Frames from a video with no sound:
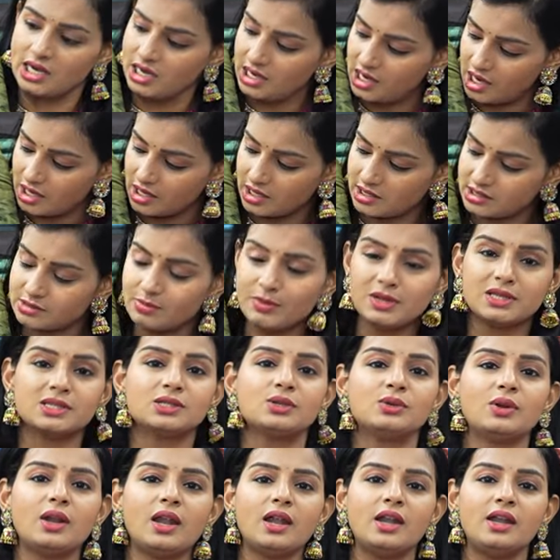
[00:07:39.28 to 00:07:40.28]
అన్ని కలర్స్ మిక్స్
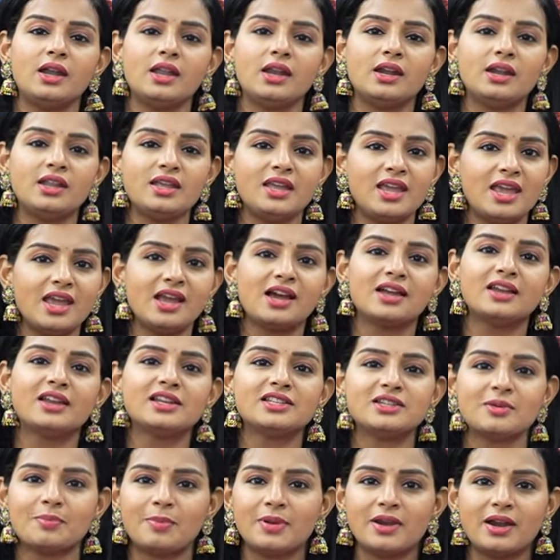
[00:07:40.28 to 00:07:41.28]
ఉన్నాయండి అంటే ఏ కలర్
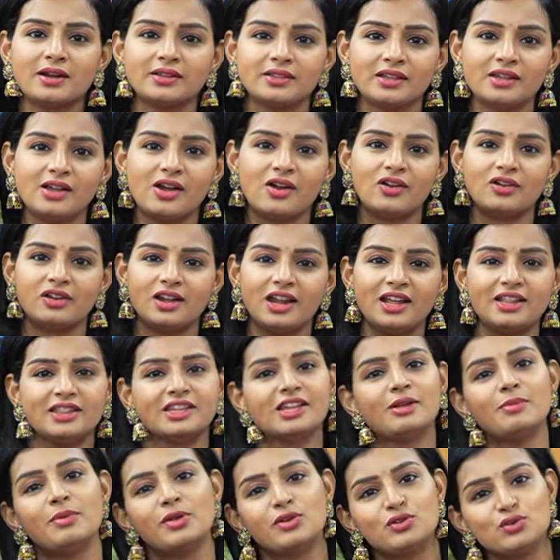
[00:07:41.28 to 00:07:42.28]
చెప్పాలో అర్థం కావట్లేదు
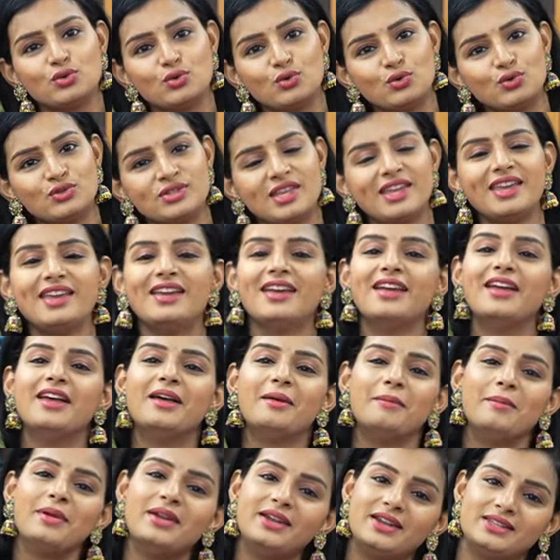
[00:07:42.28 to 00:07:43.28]
అందుకే మీరు చూసి
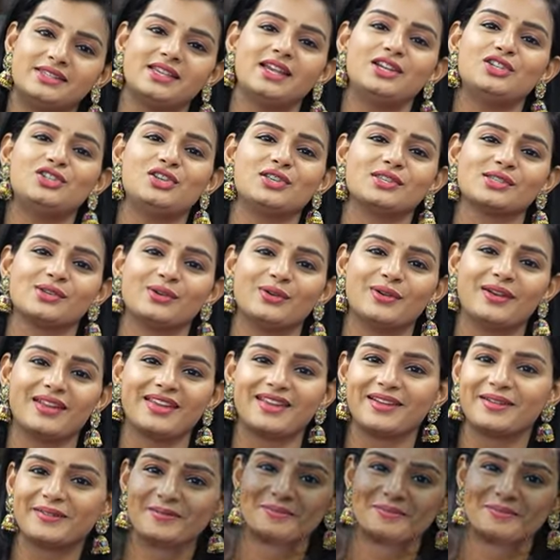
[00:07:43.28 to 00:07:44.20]
మీరు డిసైడ్ చేసుకోండి